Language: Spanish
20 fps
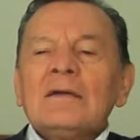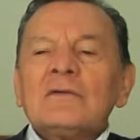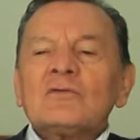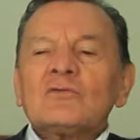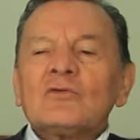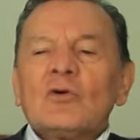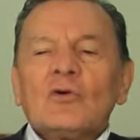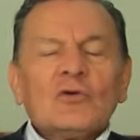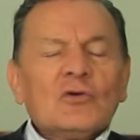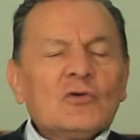
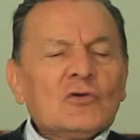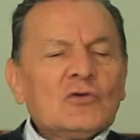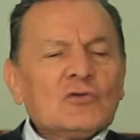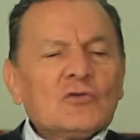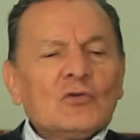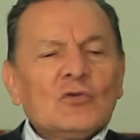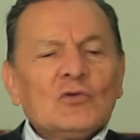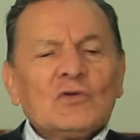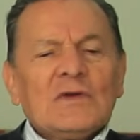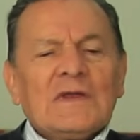Todos
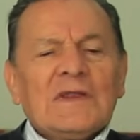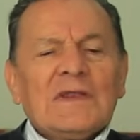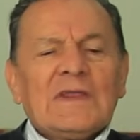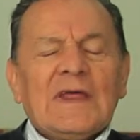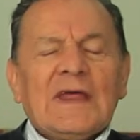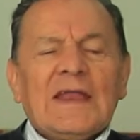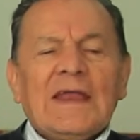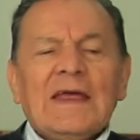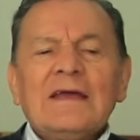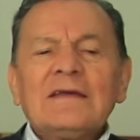tus
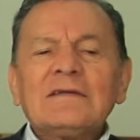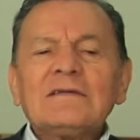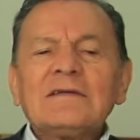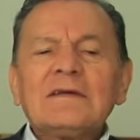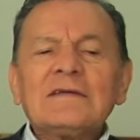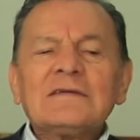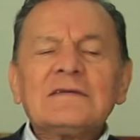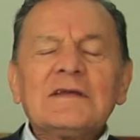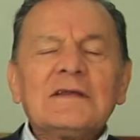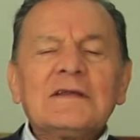
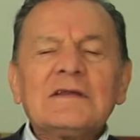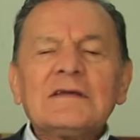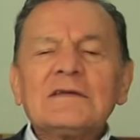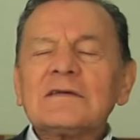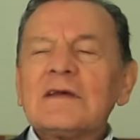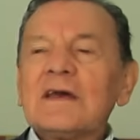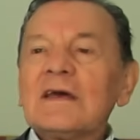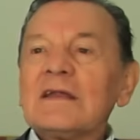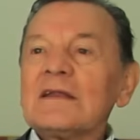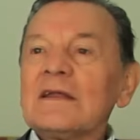intereses tienes
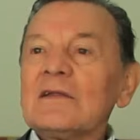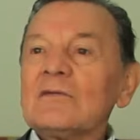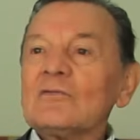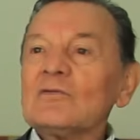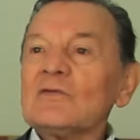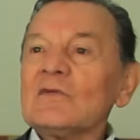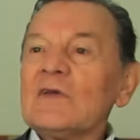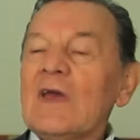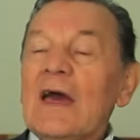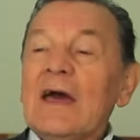que
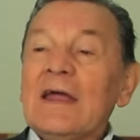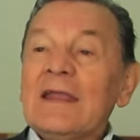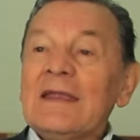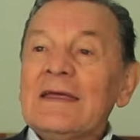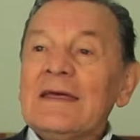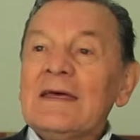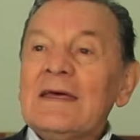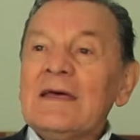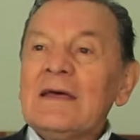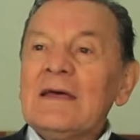renunciar
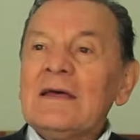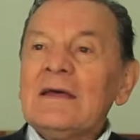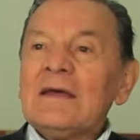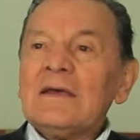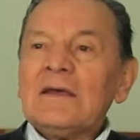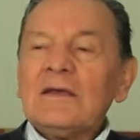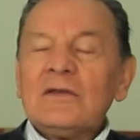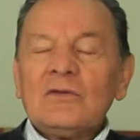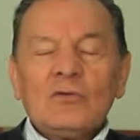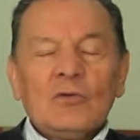
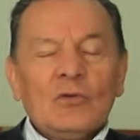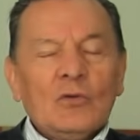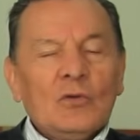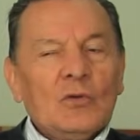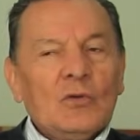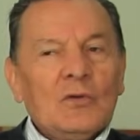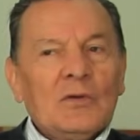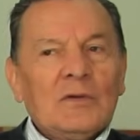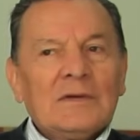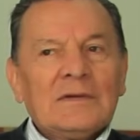y
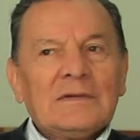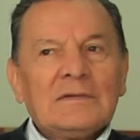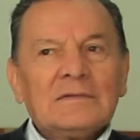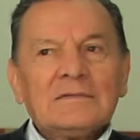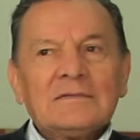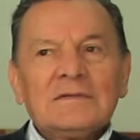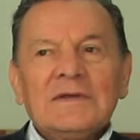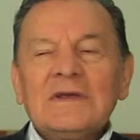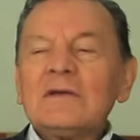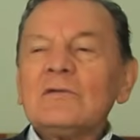tú,
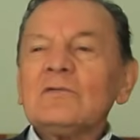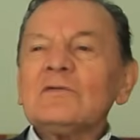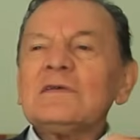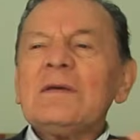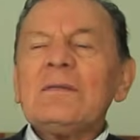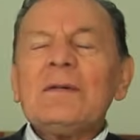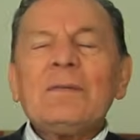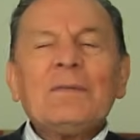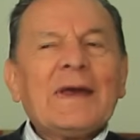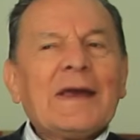
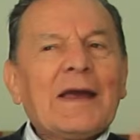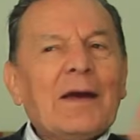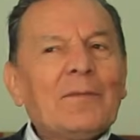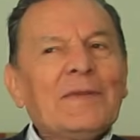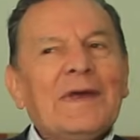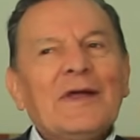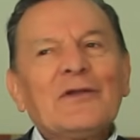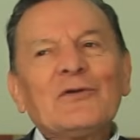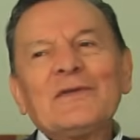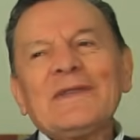inclusive me
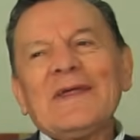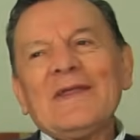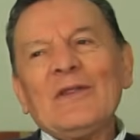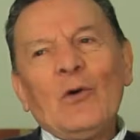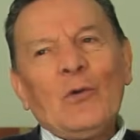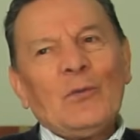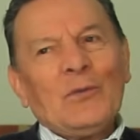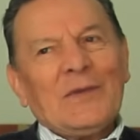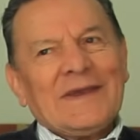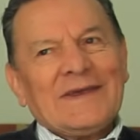cambiaron de
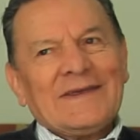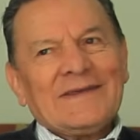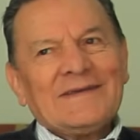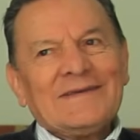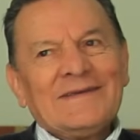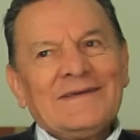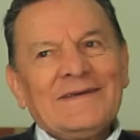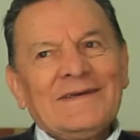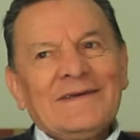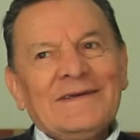nombre.
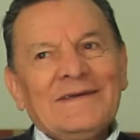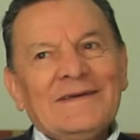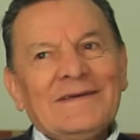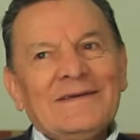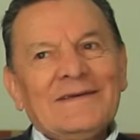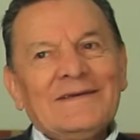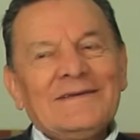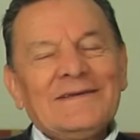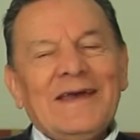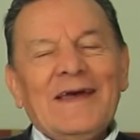
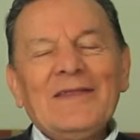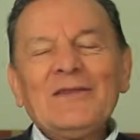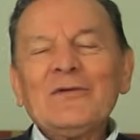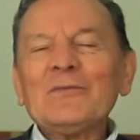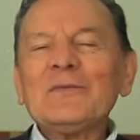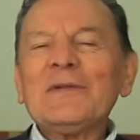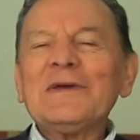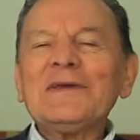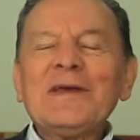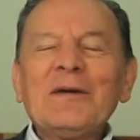Ya no
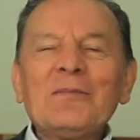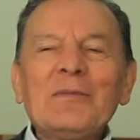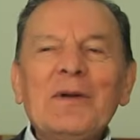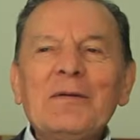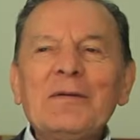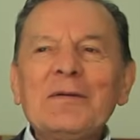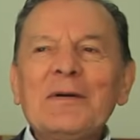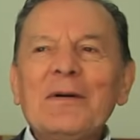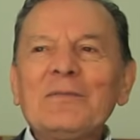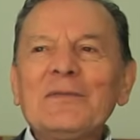me
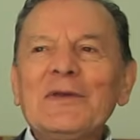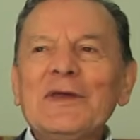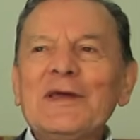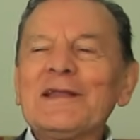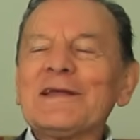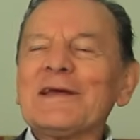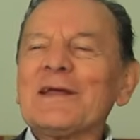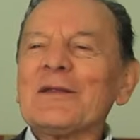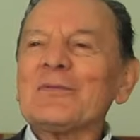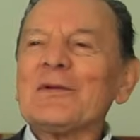llamaba
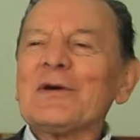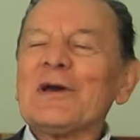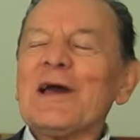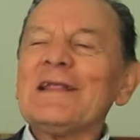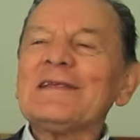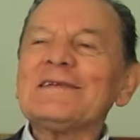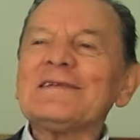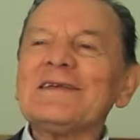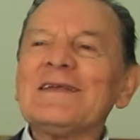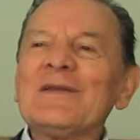Miguel
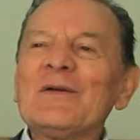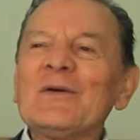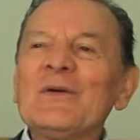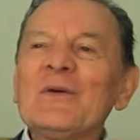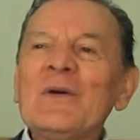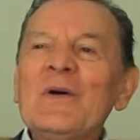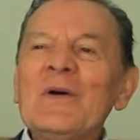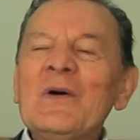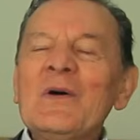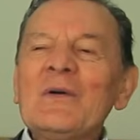Carvajal,
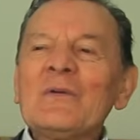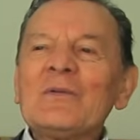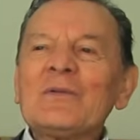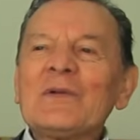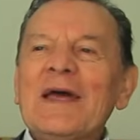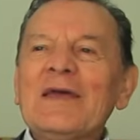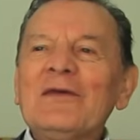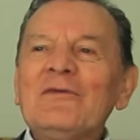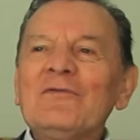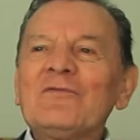sino
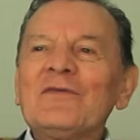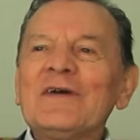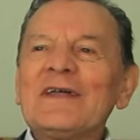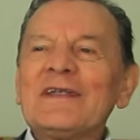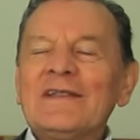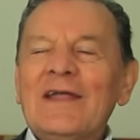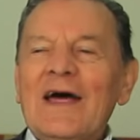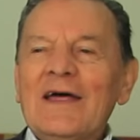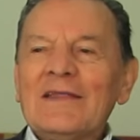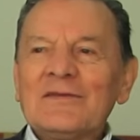Fray
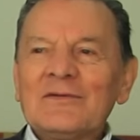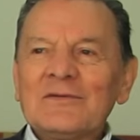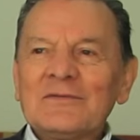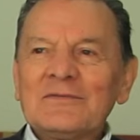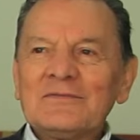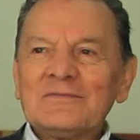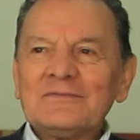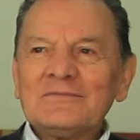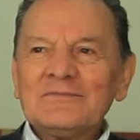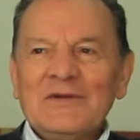Fernando.
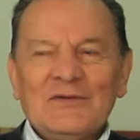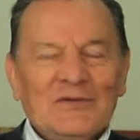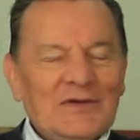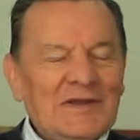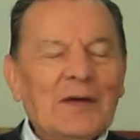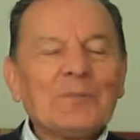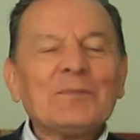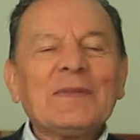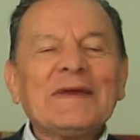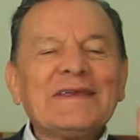Bueno,
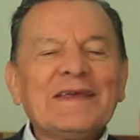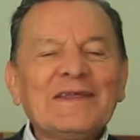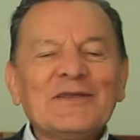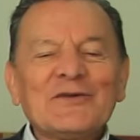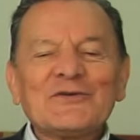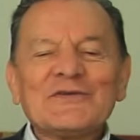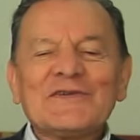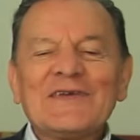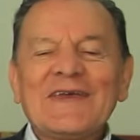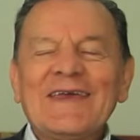el
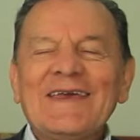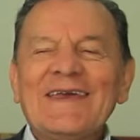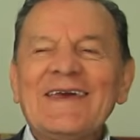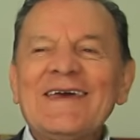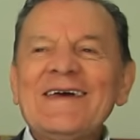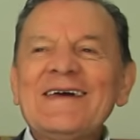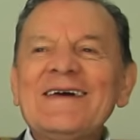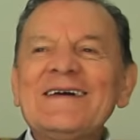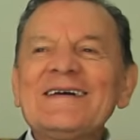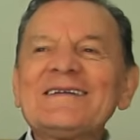apellido sí,
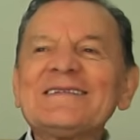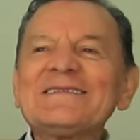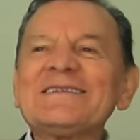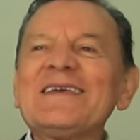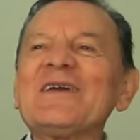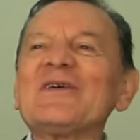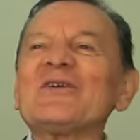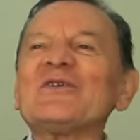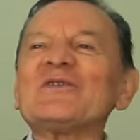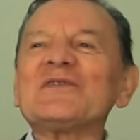
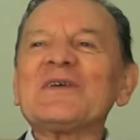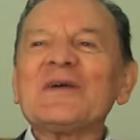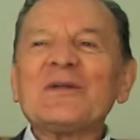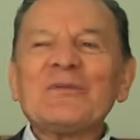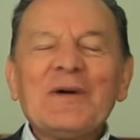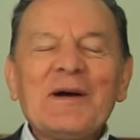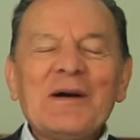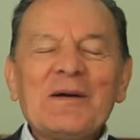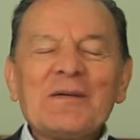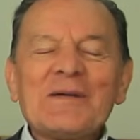sí
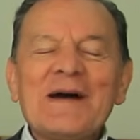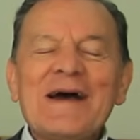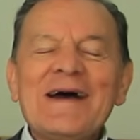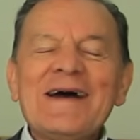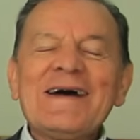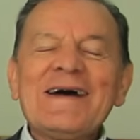conservaba.